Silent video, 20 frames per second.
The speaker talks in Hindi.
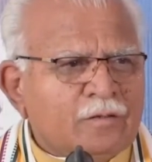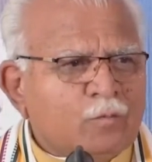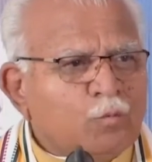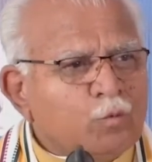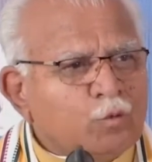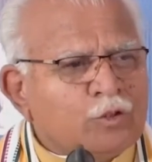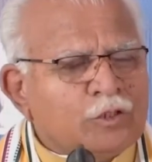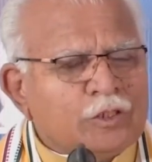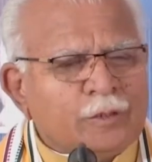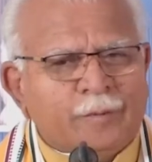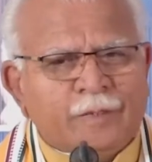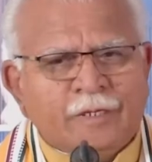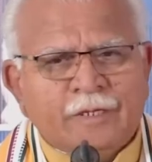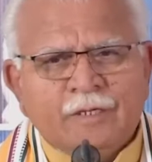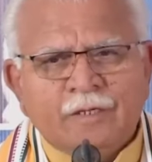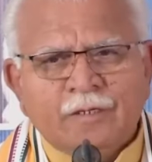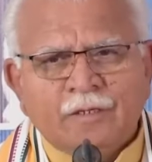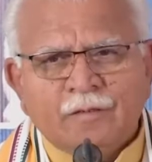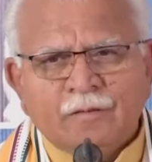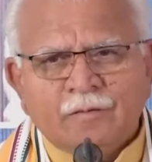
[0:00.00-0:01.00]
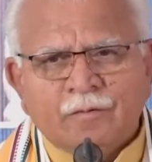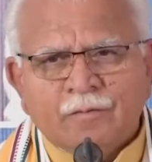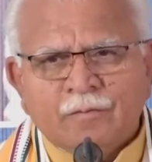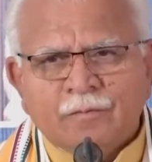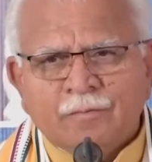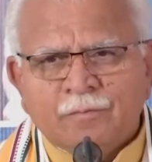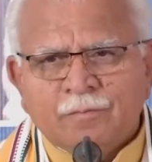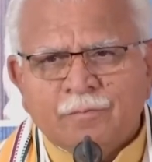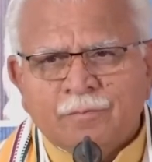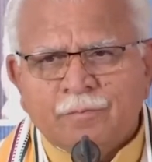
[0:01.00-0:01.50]
उस समय
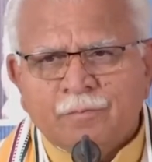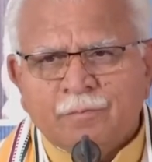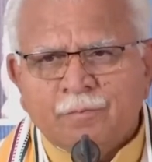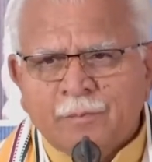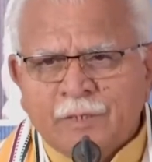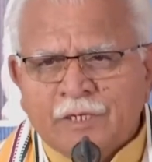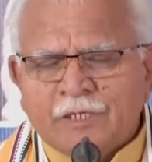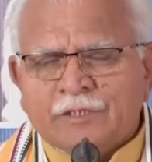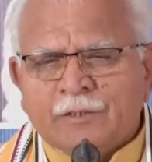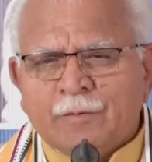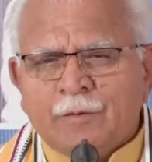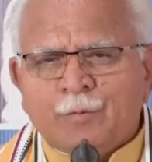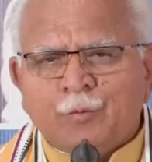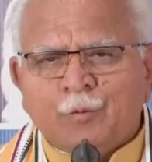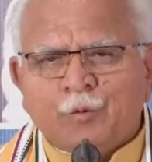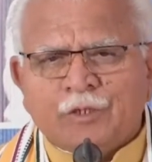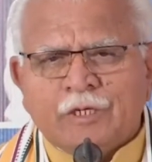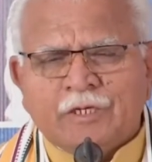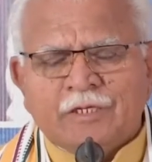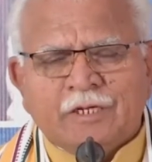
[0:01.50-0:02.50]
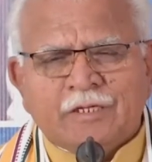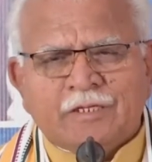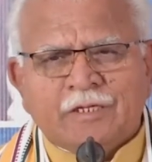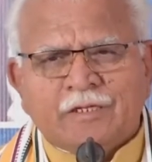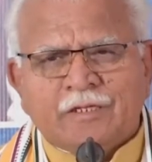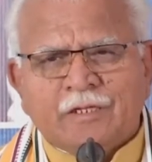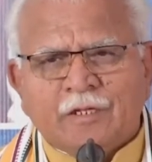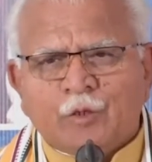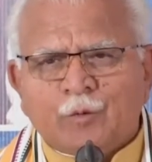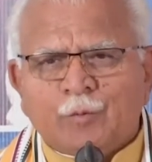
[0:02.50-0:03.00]
मेरे से भी पूछा जाता
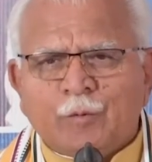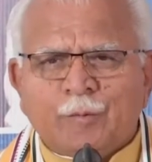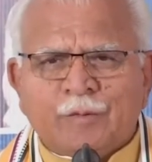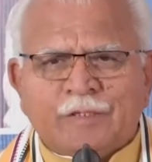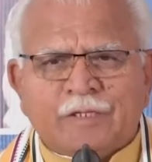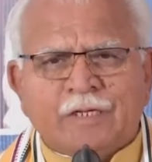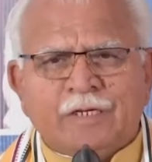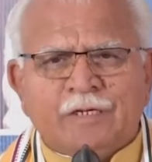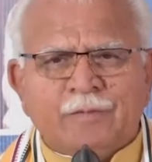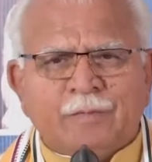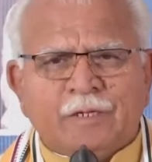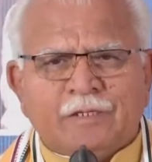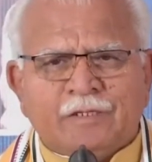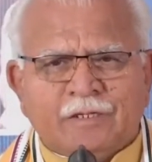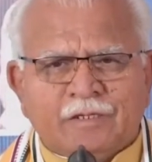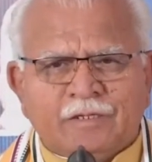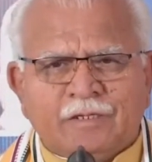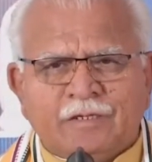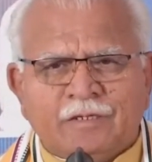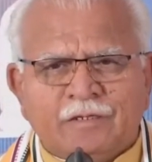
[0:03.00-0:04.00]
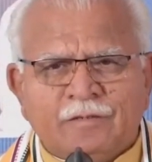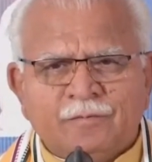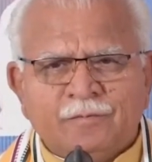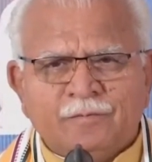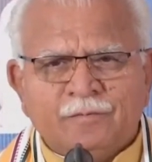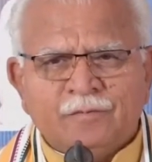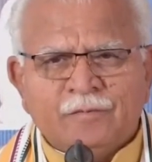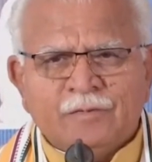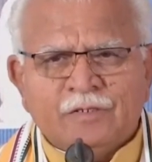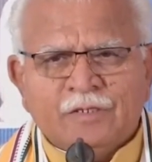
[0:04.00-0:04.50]
था तो मैं बता नहीं पाता था
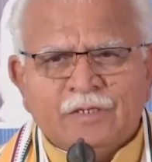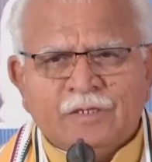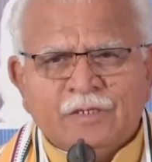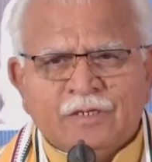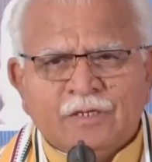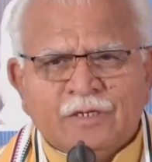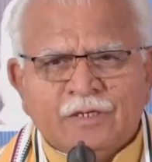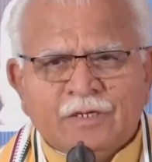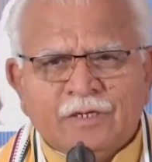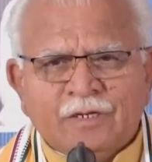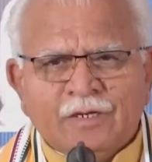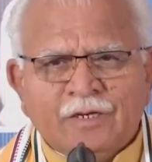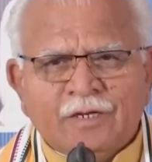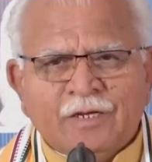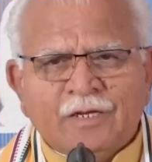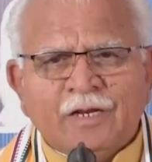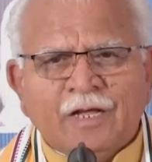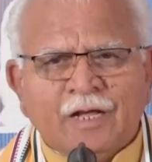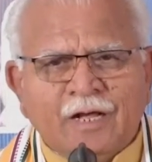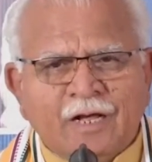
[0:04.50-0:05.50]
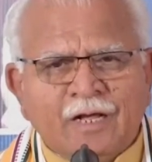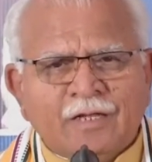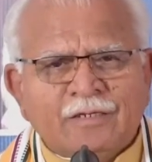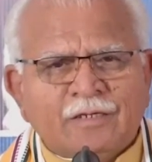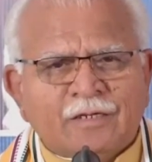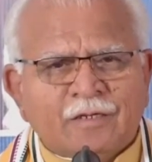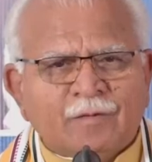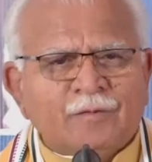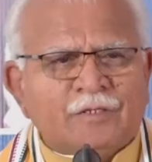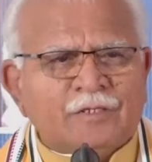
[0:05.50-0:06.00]
लेकिन
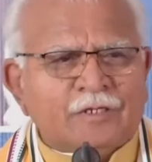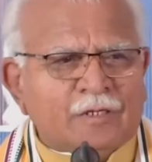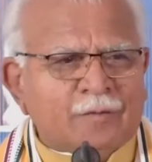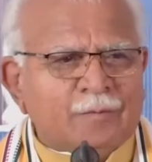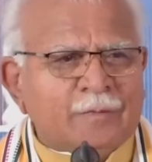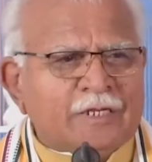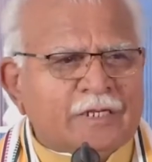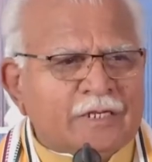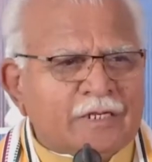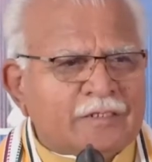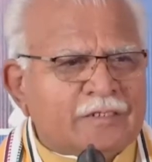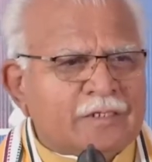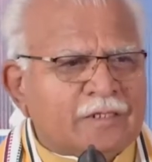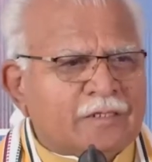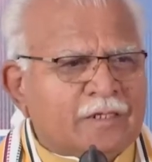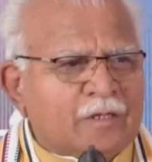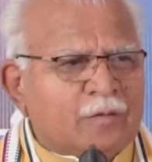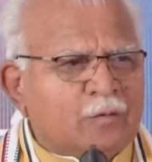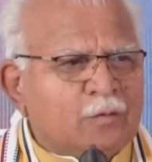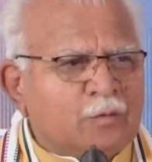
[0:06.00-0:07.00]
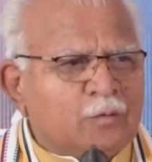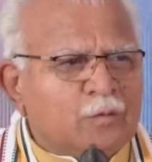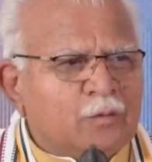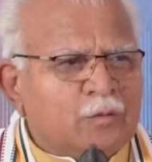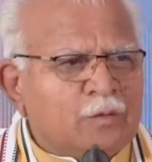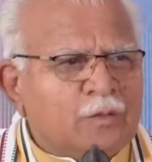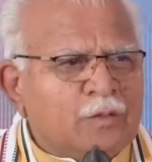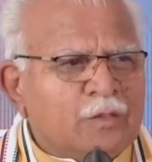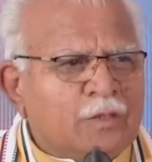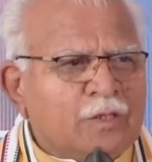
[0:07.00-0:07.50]
आज कम से कम मैं कह सकता हूँ
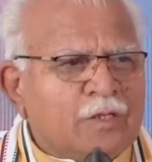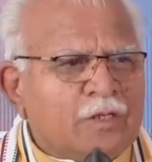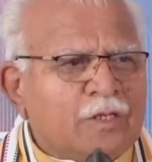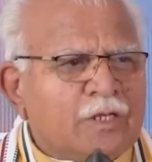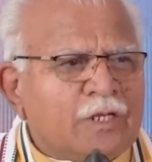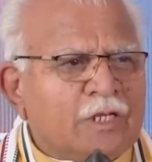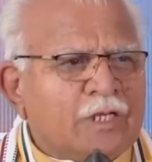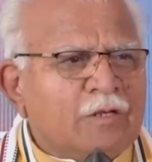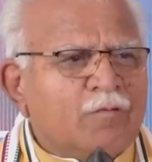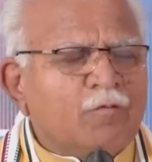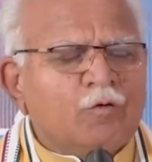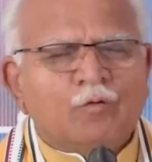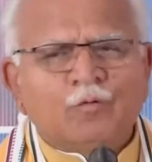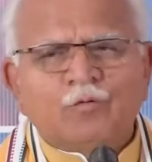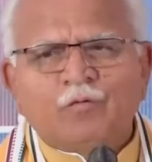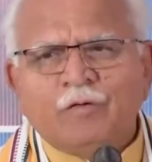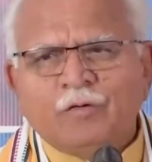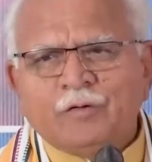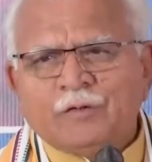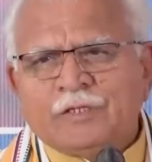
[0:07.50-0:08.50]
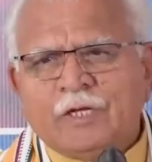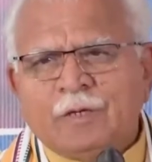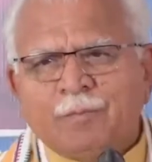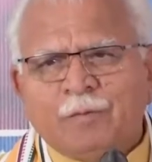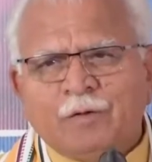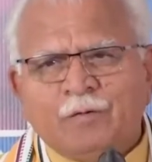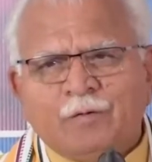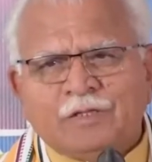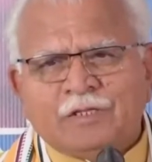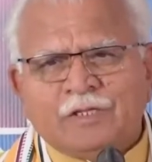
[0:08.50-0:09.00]
कि वो व्यवस्था
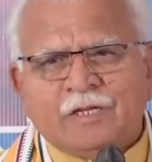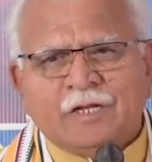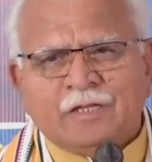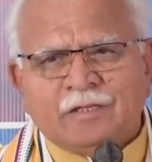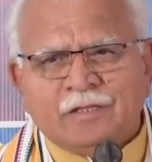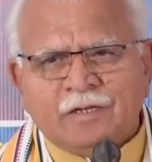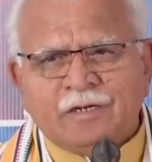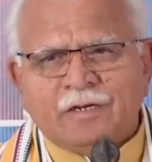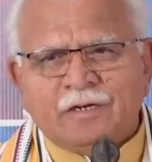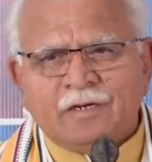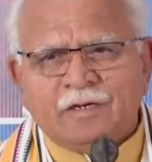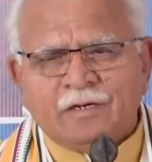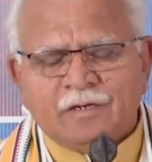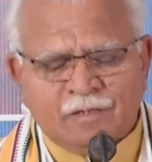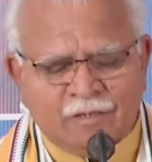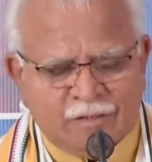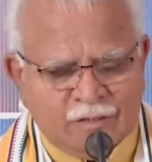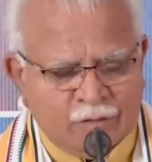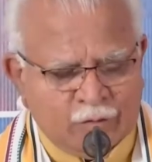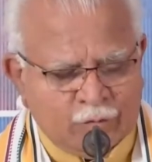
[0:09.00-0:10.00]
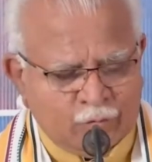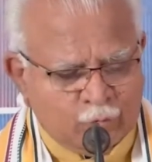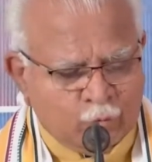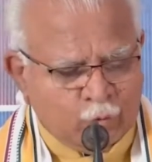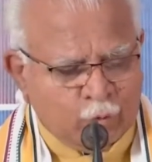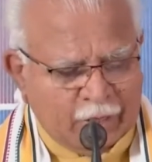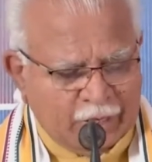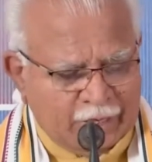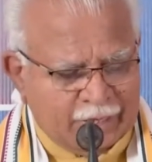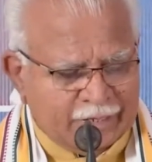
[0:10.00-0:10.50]
परिवर्तन का दिन
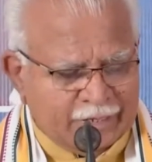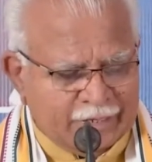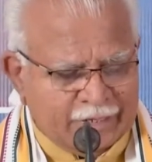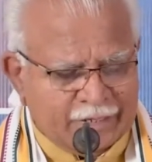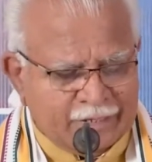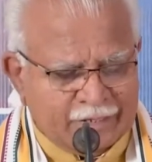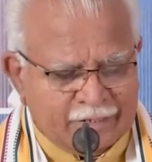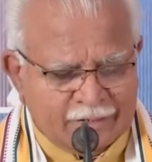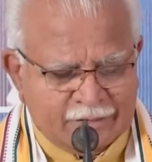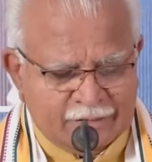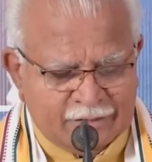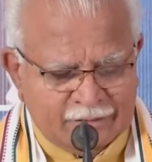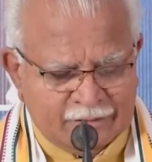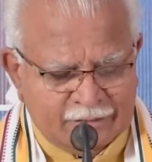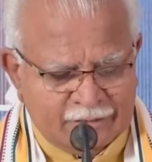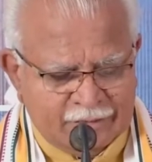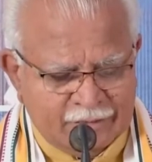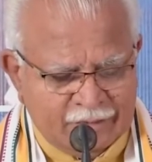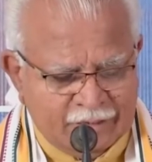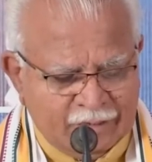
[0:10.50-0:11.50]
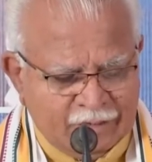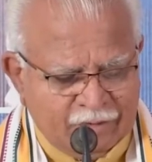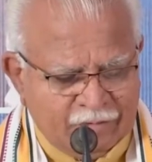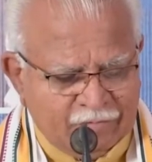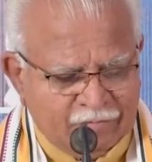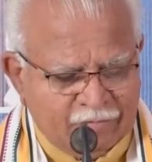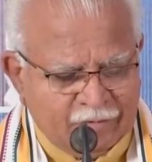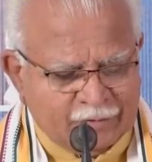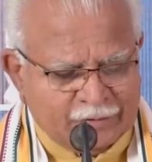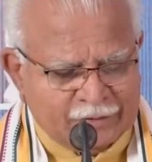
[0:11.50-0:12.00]
वो आ गया है
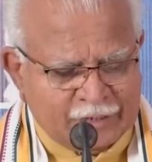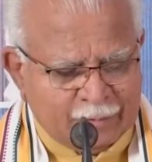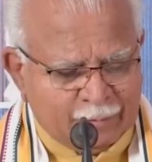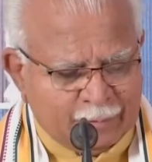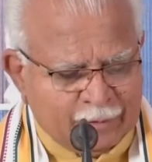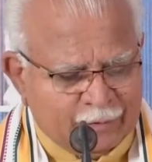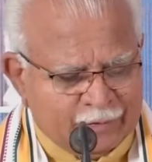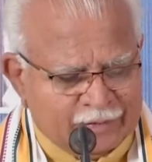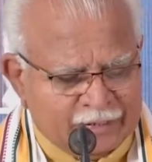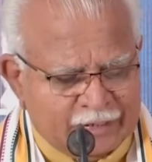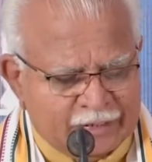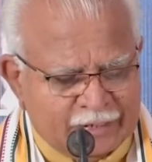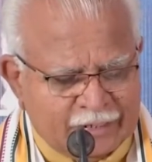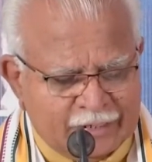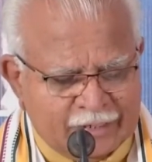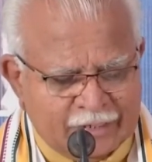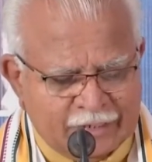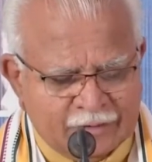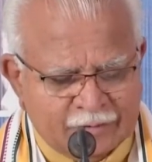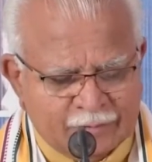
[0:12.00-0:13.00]
व्यवस्था परिवर्तन यानी